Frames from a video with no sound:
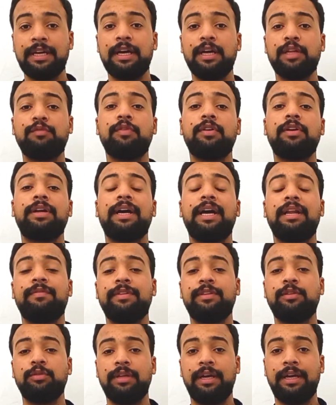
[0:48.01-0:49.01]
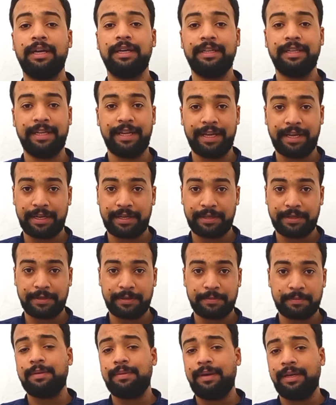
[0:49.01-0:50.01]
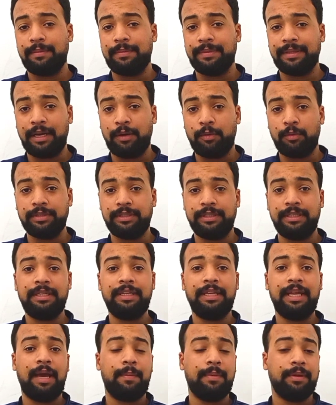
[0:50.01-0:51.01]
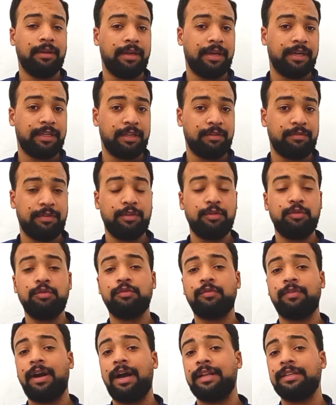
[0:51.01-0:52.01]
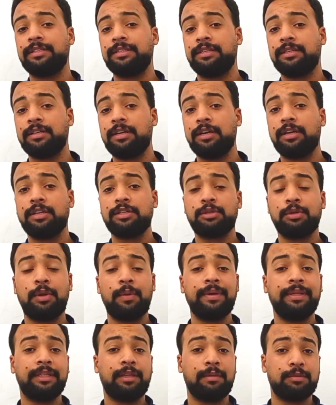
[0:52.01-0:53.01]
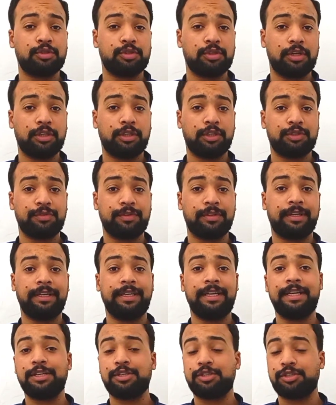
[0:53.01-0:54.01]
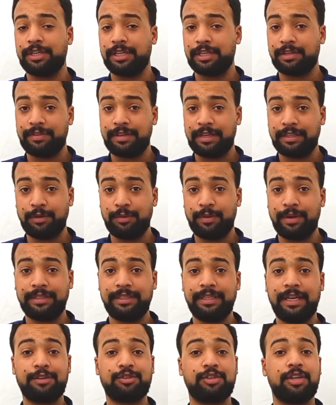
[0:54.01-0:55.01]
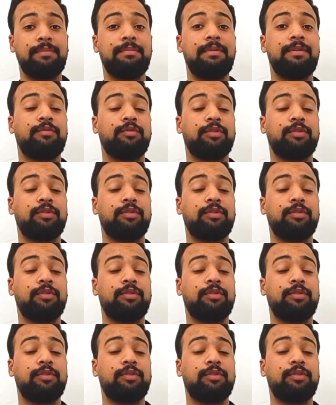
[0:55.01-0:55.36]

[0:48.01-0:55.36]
اتفرج على الفيديو ده للاخر زي ما احنا متعودين اعمل لايك للفيديو وفعل زر الجرس لو انت ما اشتركتش في القناه اشترك فيها دلوقتي عشان